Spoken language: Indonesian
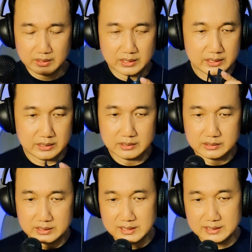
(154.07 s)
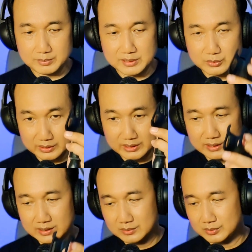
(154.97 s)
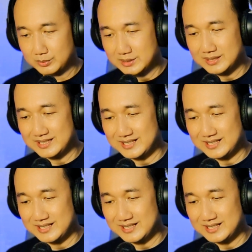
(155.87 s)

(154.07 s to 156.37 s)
Ini tidak termasuk ini ya teman-teman.